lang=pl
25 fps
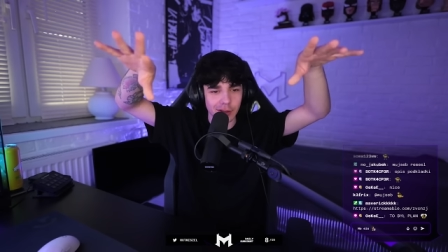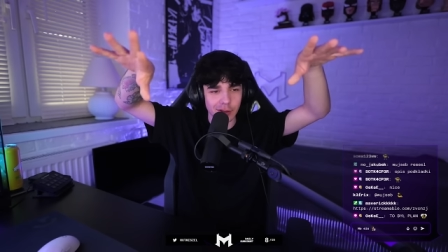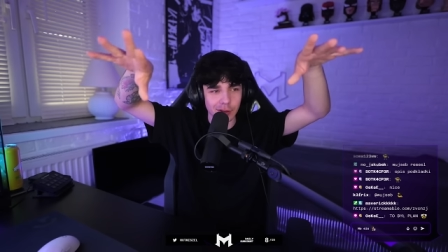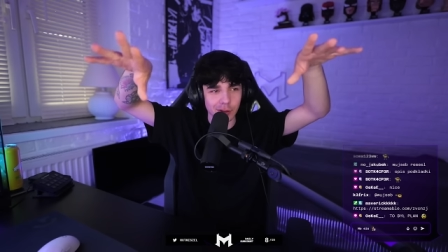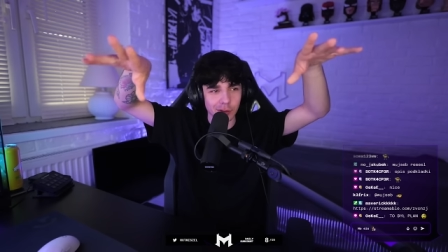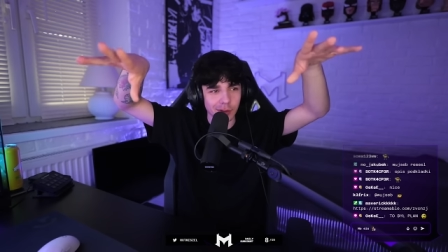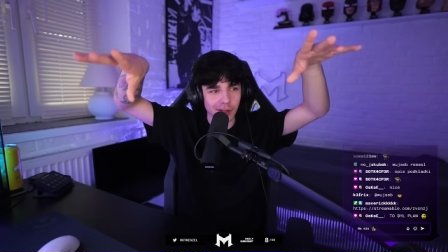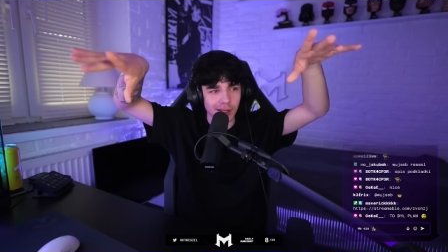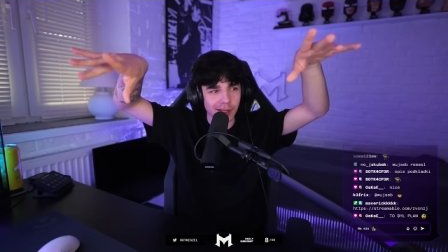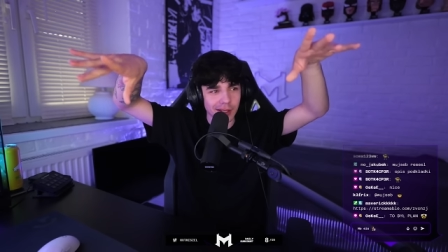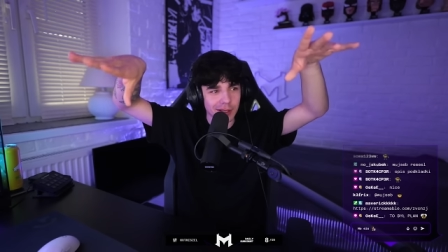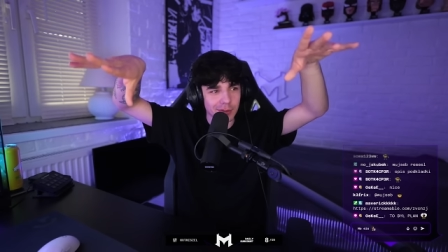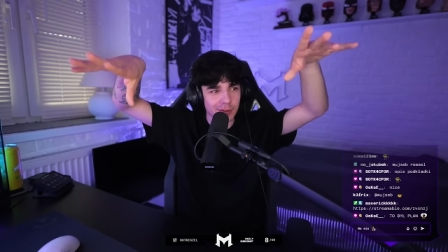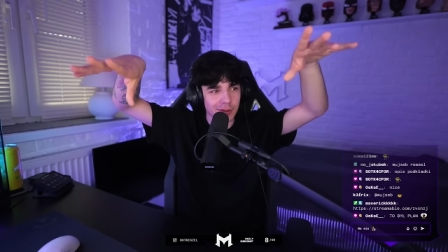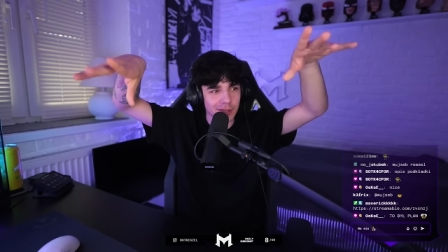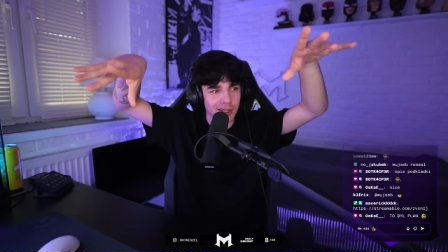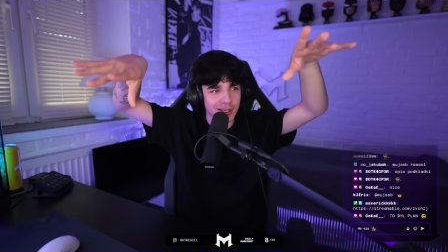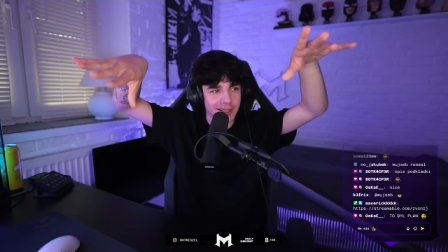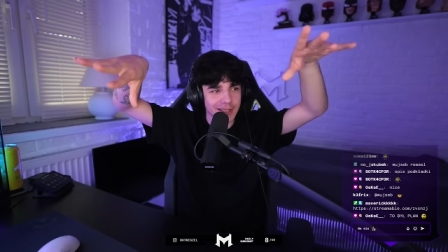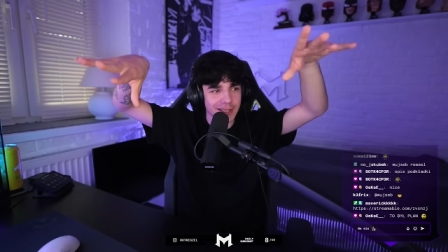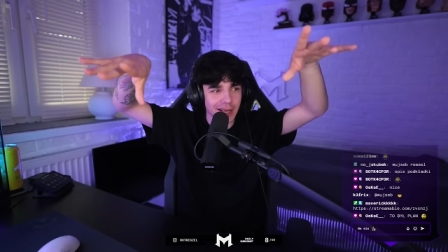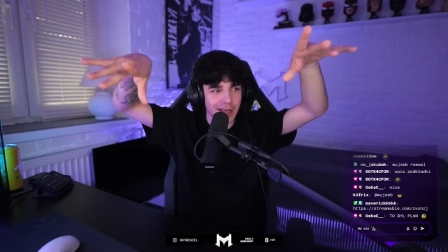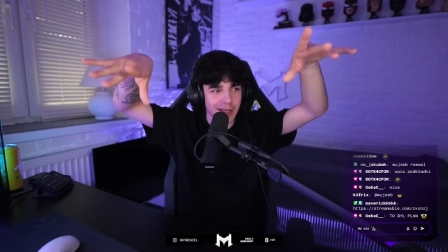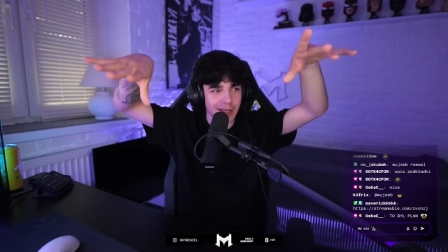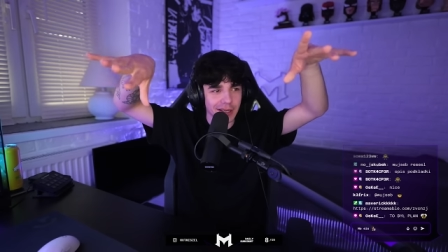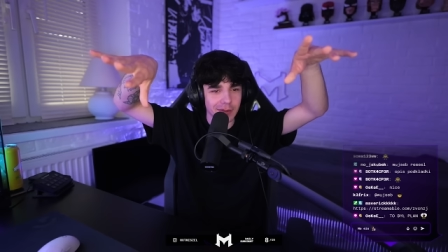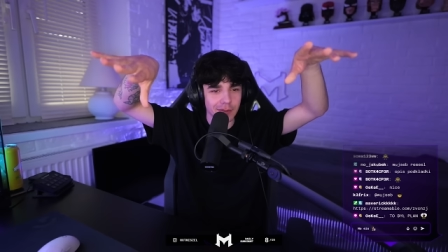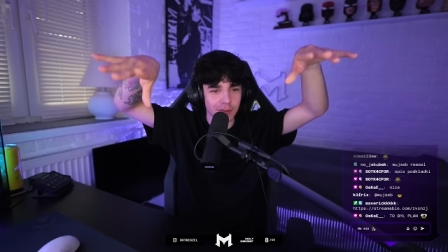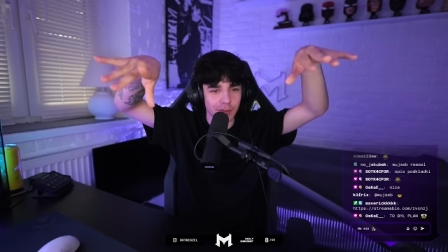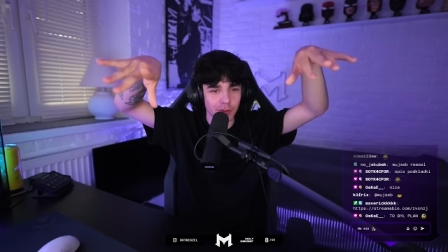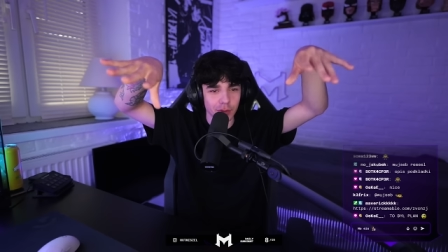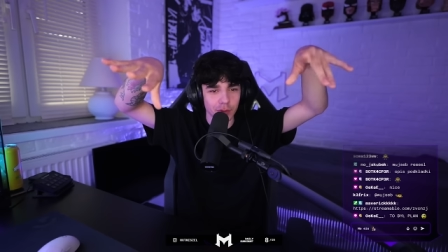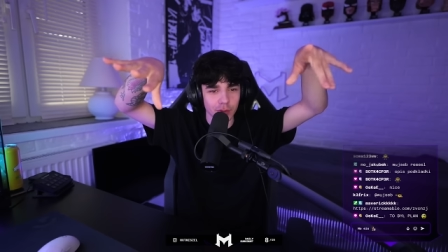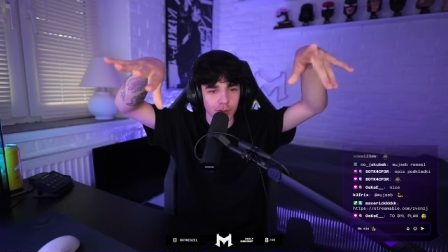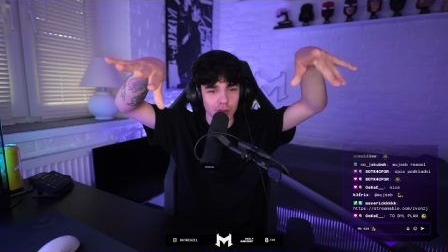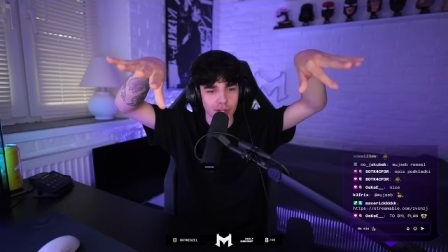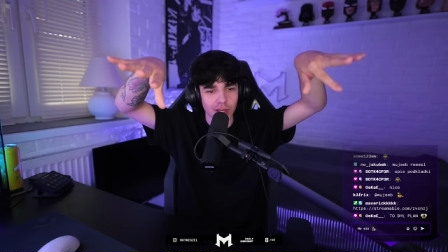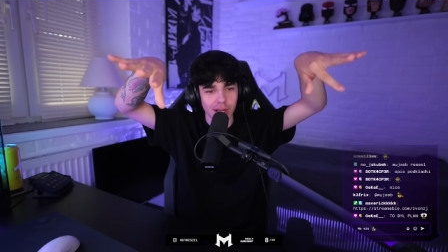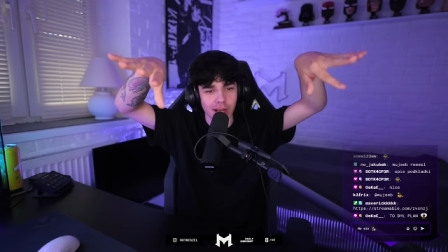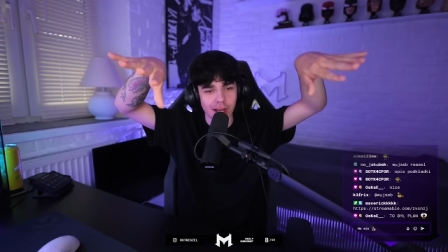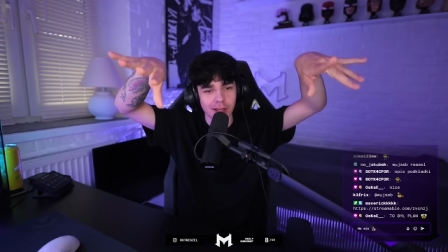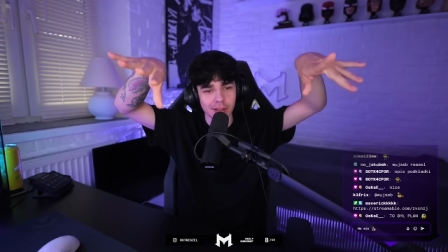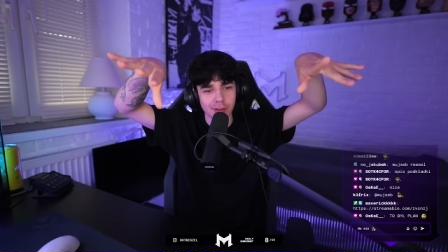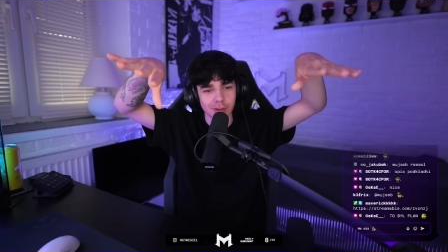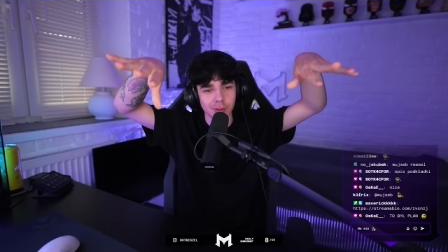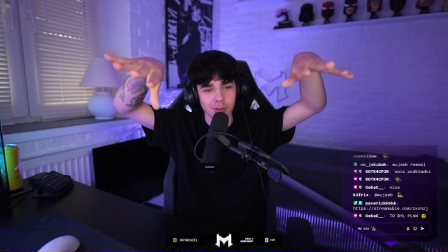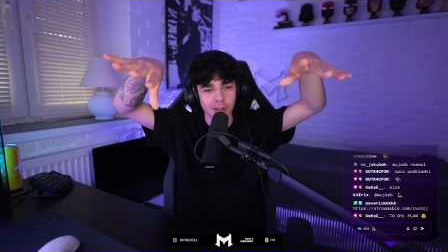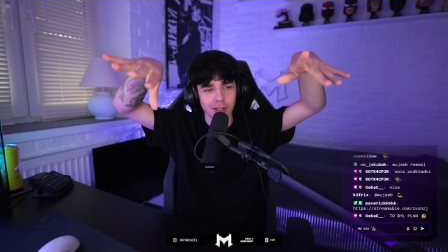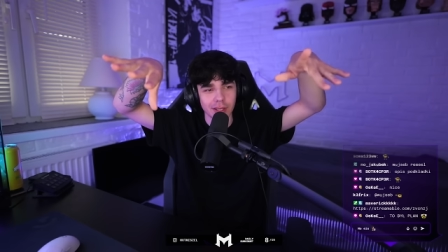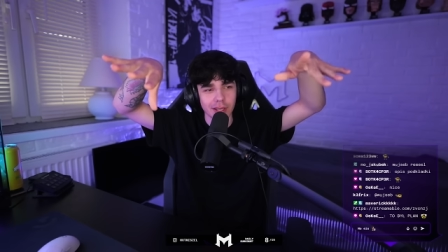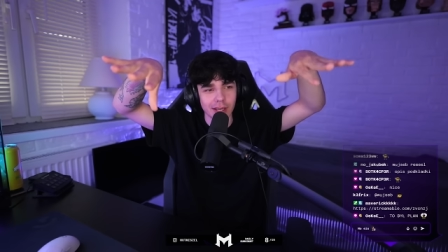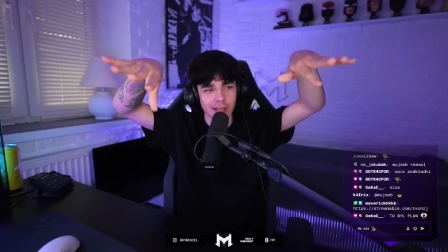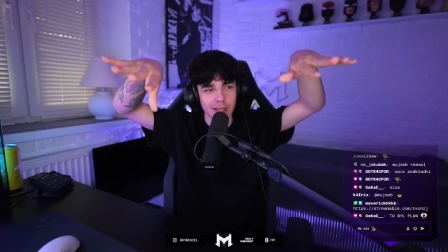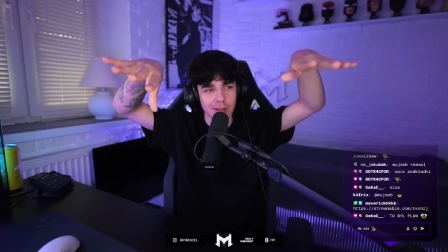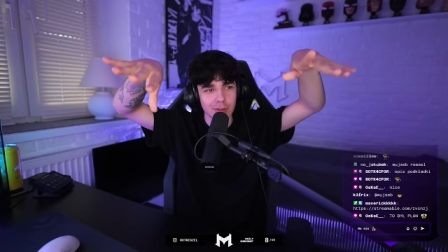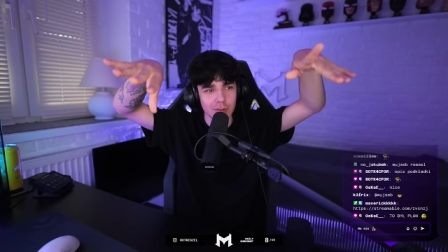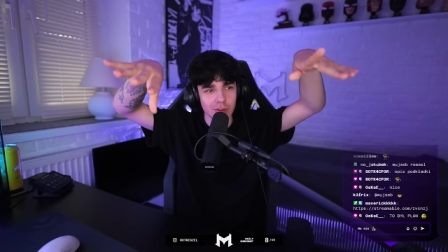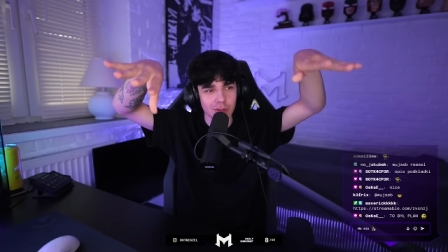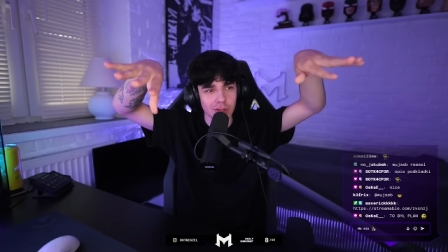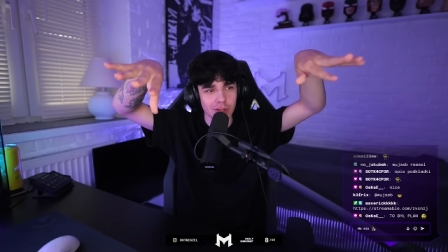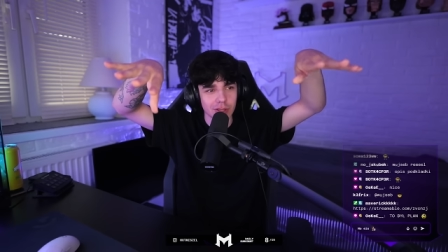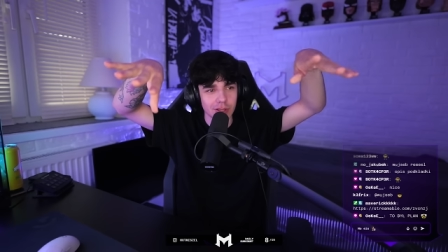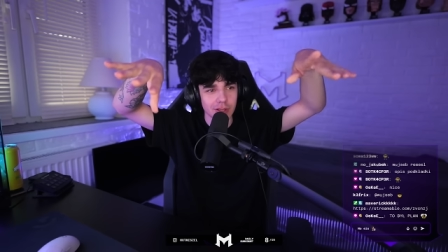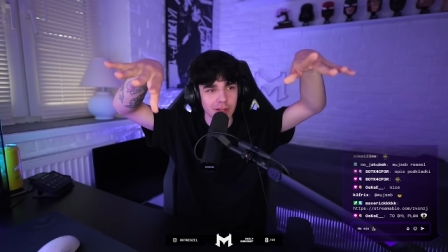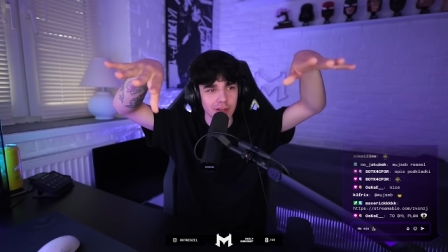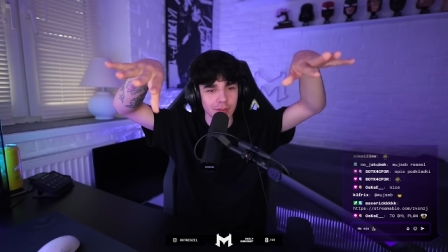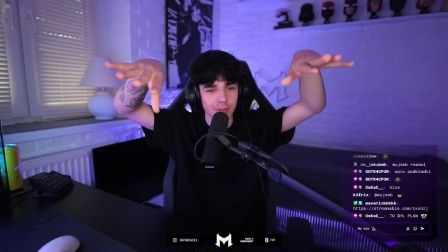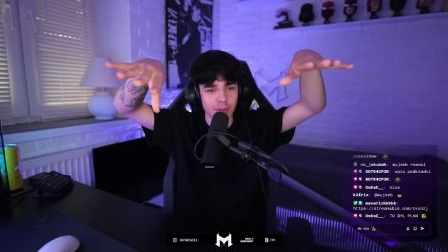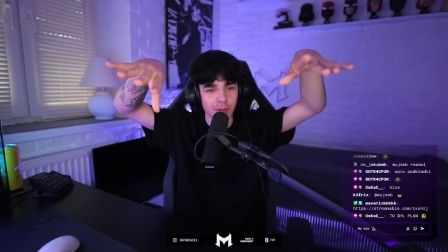tutaj jakimś ksajkiem porusza, tutaj jakimś y,